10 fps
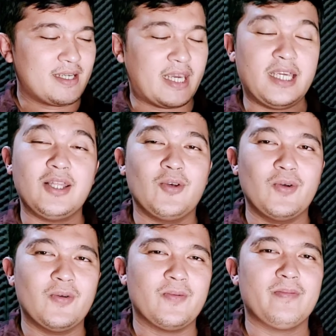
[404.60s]
kayak
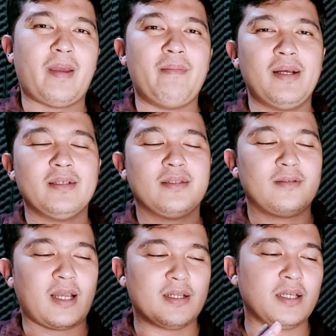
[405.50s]
gitu memang
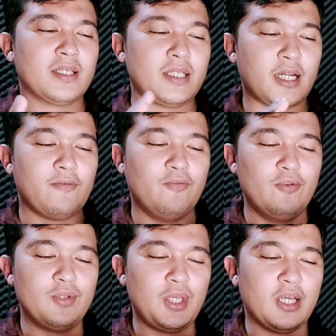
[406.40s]
secara
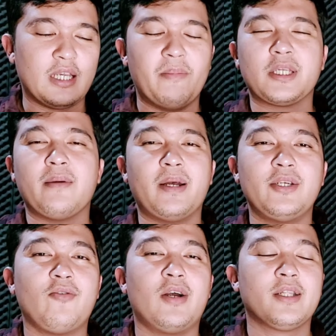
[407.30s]
fungsi ya sama-sama
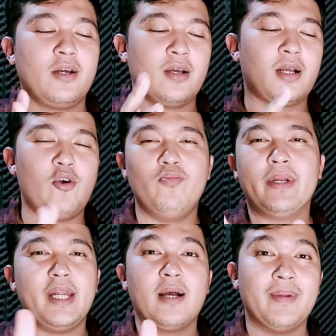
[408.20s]
aja kalau kata kaum
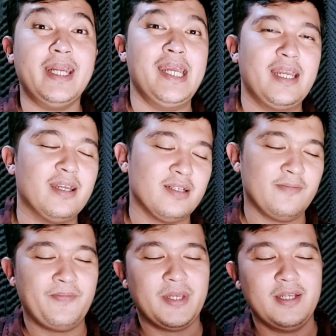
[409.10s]
mendang mending ya
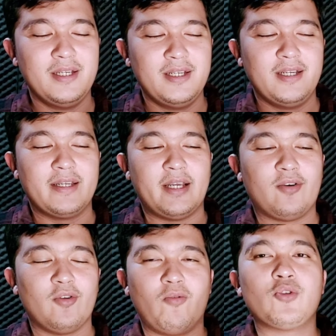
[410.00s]
ya
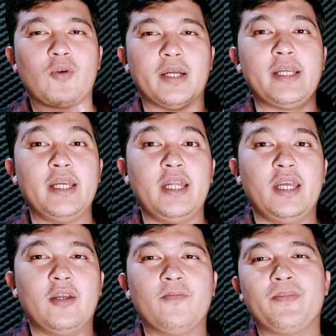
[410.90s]
kalau gue sukanya
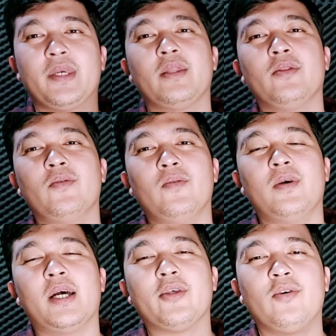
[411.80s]
ini gitu
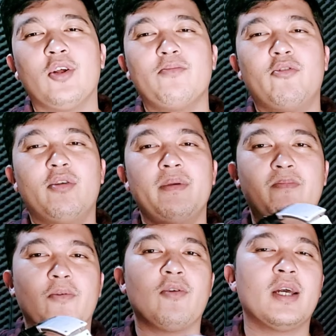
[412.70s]
atau kalau mau lebih
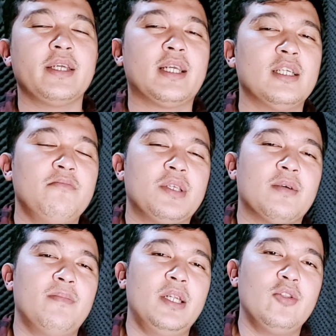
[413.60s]
pro lagi kalian
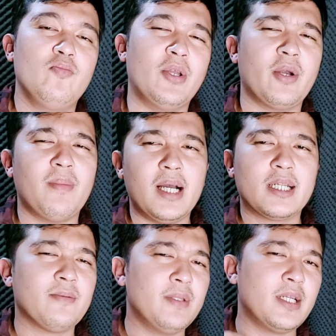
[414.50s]
bisa beli tuh banyak
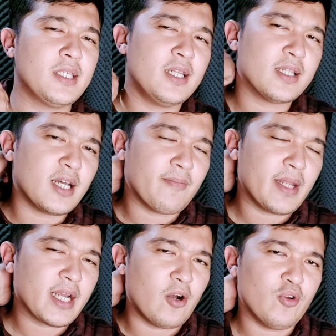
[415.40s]
banget sebenarnya sih entah
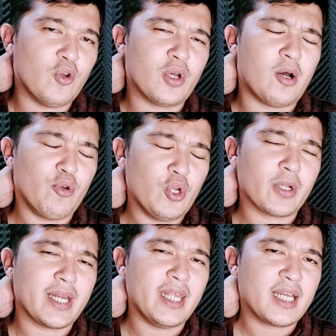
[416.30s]
merek audio audio
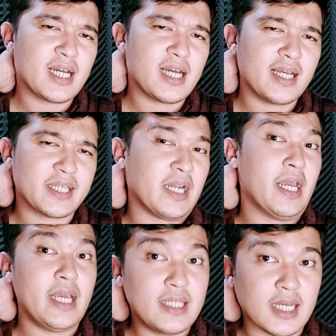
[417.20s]
Technica
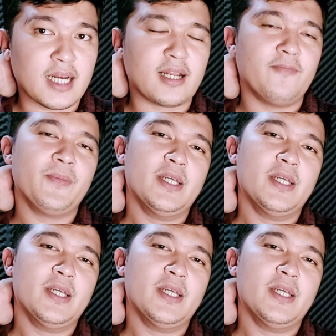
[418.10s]
Sennheiser